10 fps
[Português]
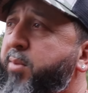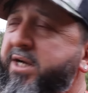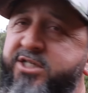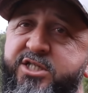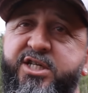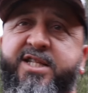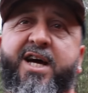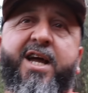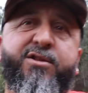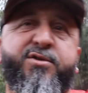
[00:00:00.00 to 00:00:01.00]
pra gente
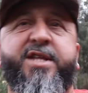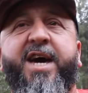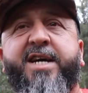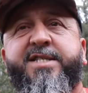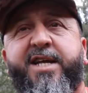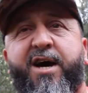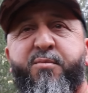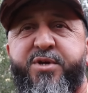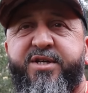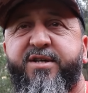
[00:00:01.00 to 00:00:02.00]
até lá do Texas, lá o
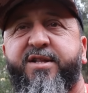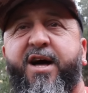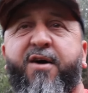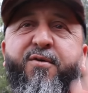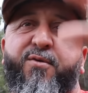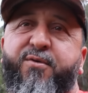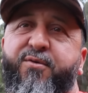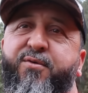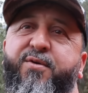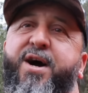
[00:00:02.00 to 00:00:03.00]
menino lá,
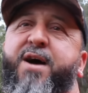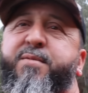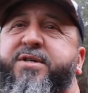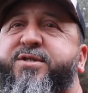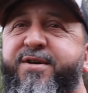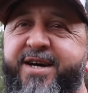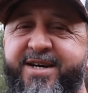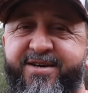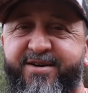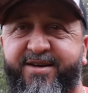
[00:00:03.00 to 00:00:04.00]
o, Emerson, né?